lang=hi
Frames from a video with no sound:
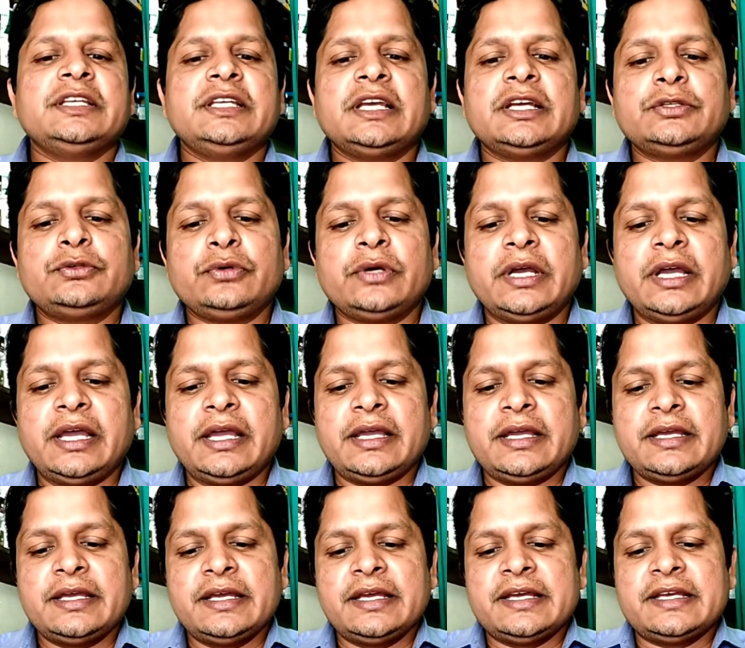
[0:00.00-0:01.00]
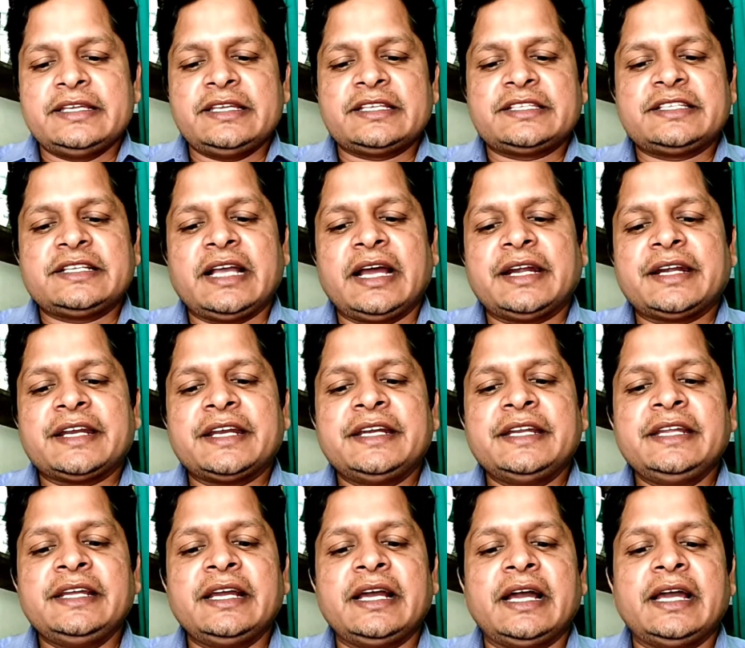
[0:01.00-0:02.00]
यह जो है यशिका
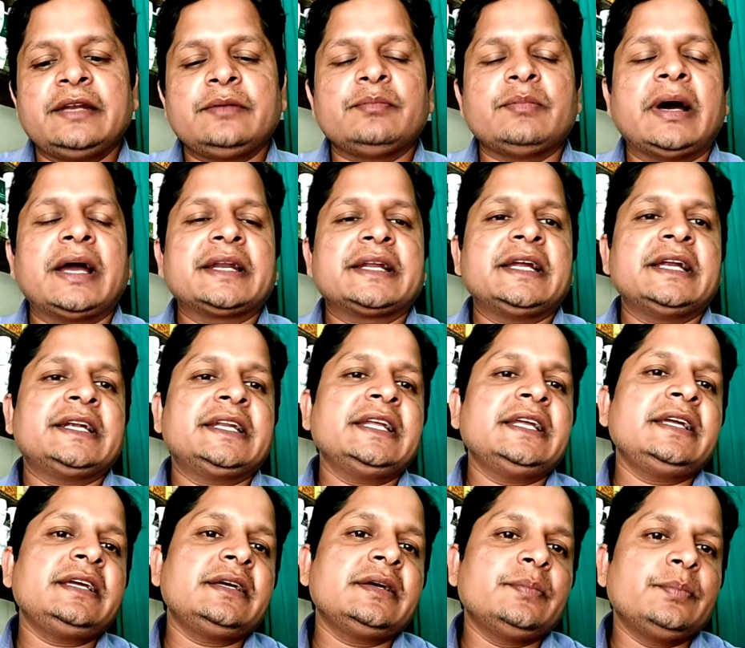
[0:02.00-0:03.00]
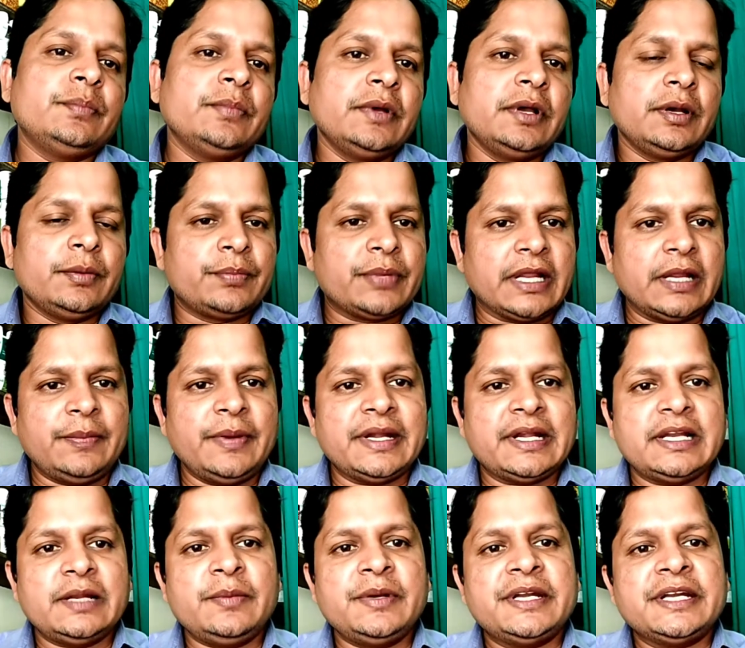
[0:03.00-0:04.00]
ट्रेडिंग एंड मार्केटिंग
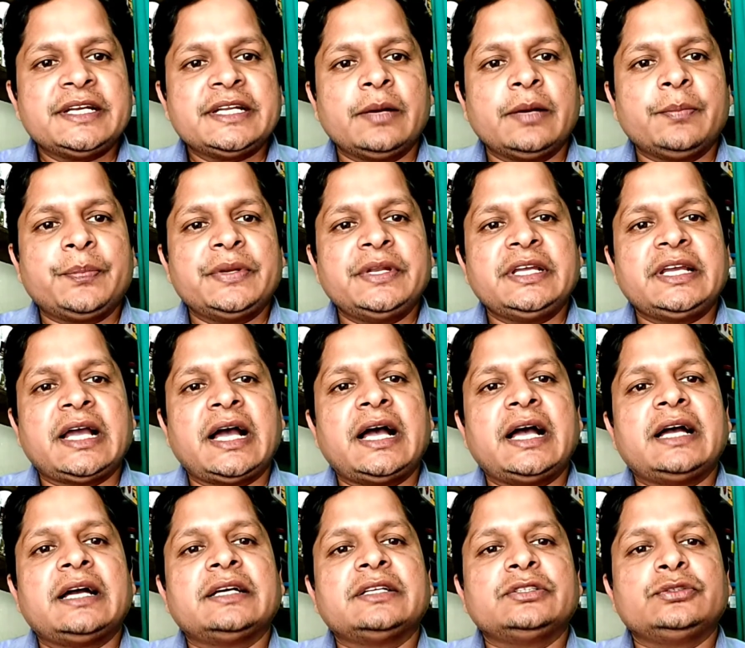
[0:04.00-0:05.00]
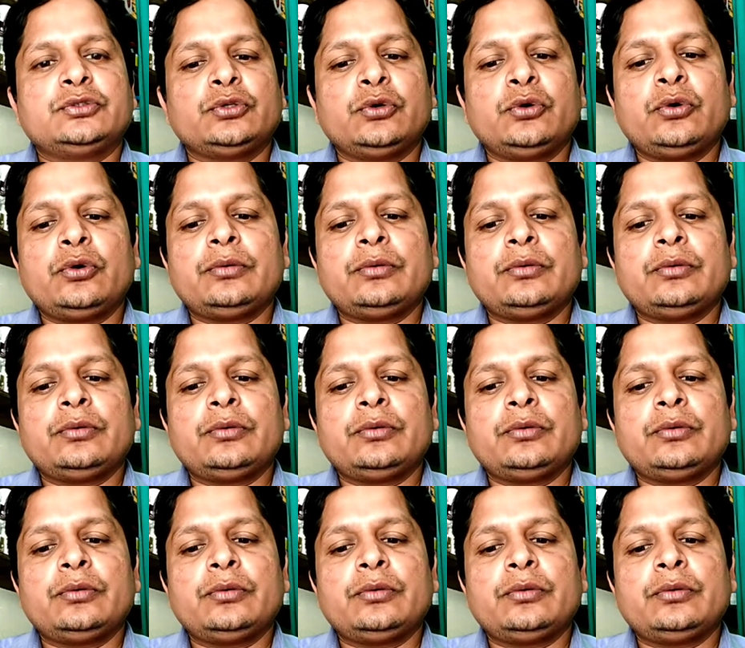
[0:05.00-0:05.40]
प्राइवेट लिमिटेड कंपनी का जो